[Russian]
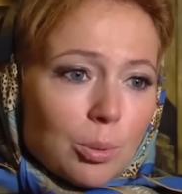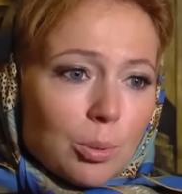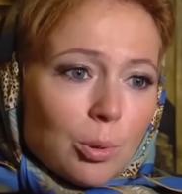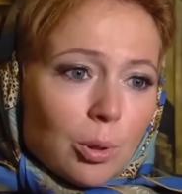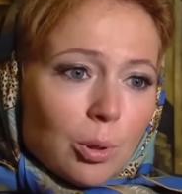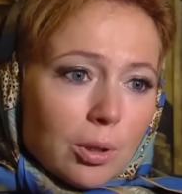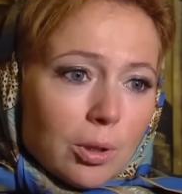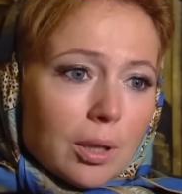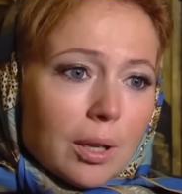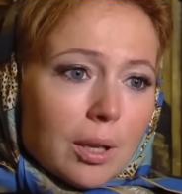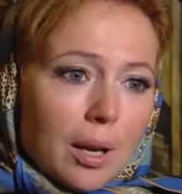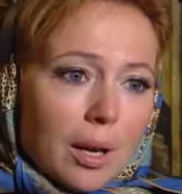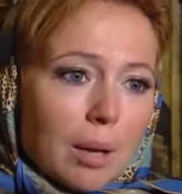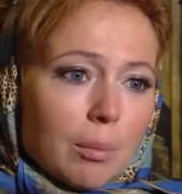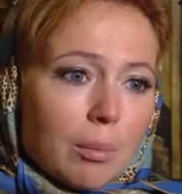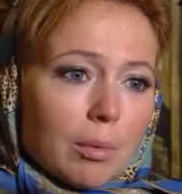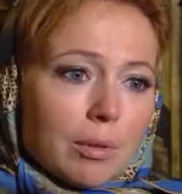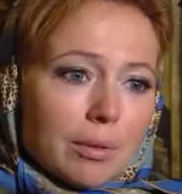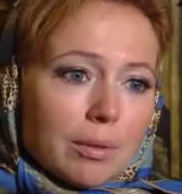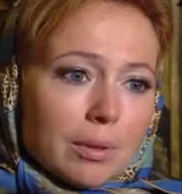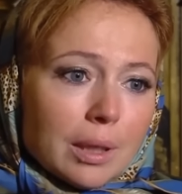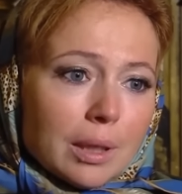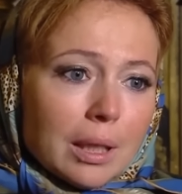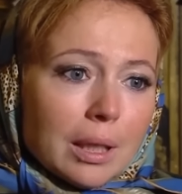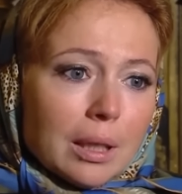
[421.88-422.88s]
Изредка
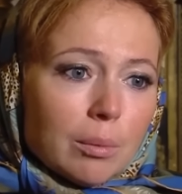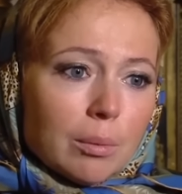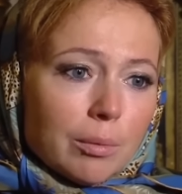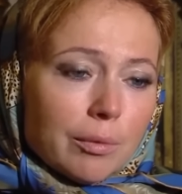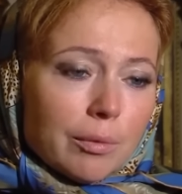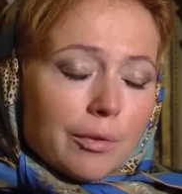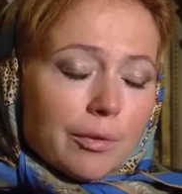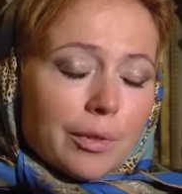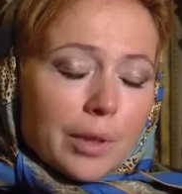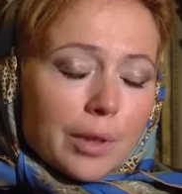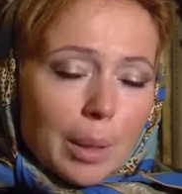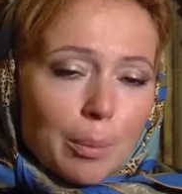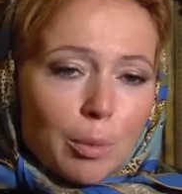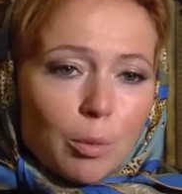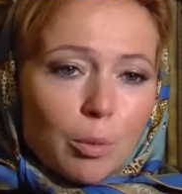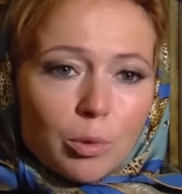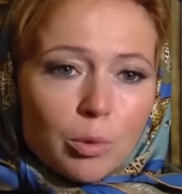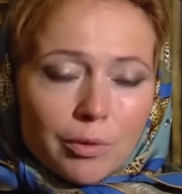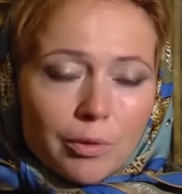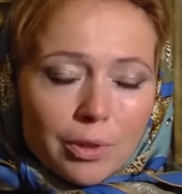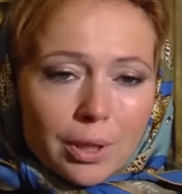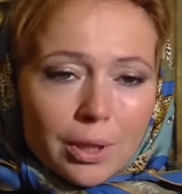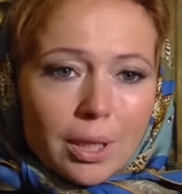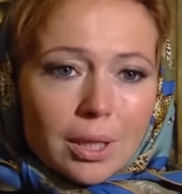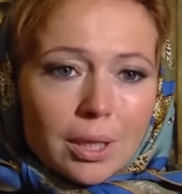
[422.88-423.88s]
Елена рассказывала о
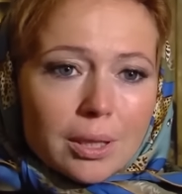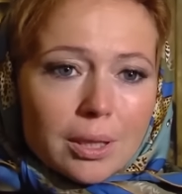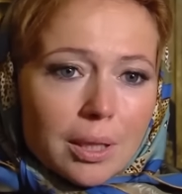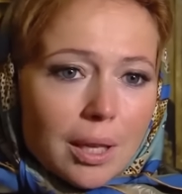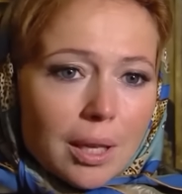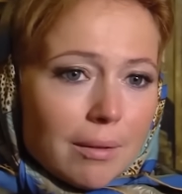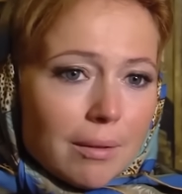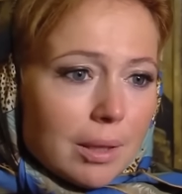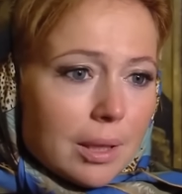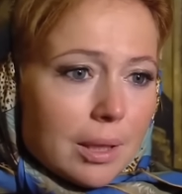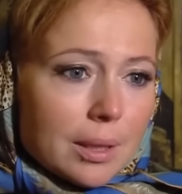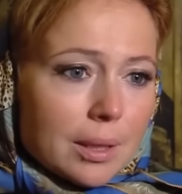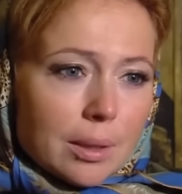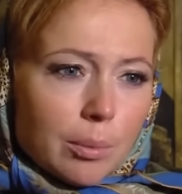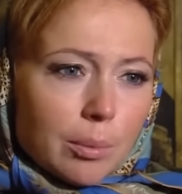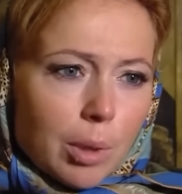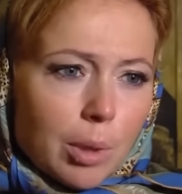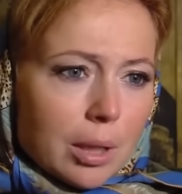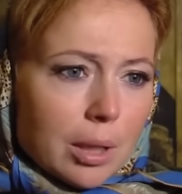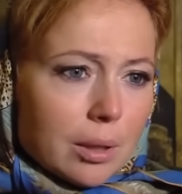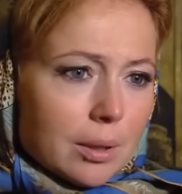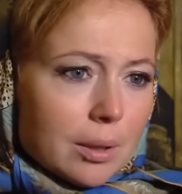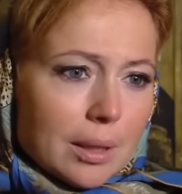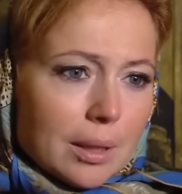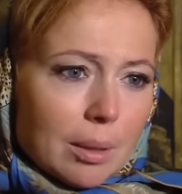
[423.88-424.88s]
характере и
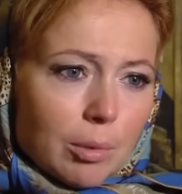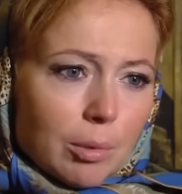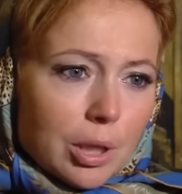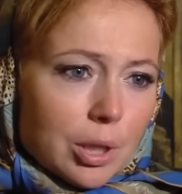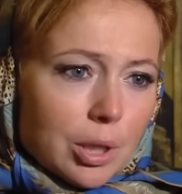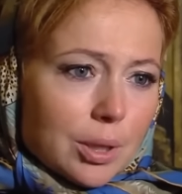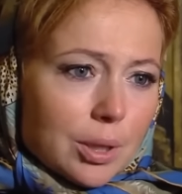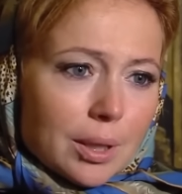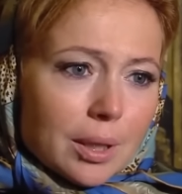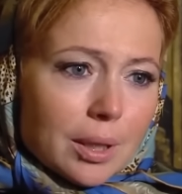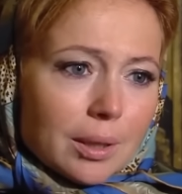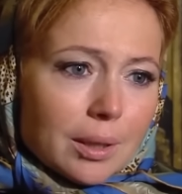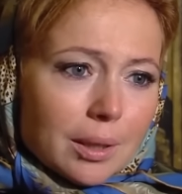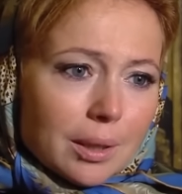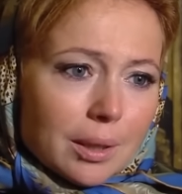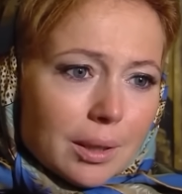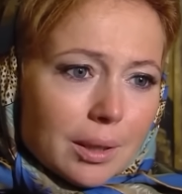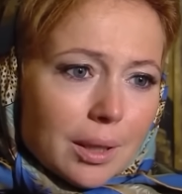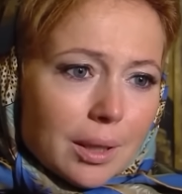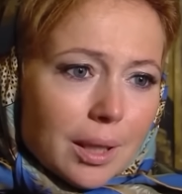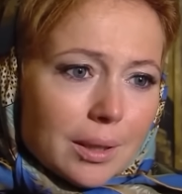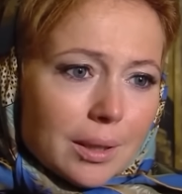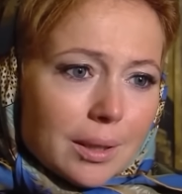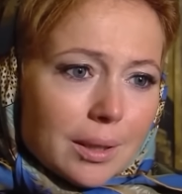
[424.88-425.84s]
вкусах наследницы.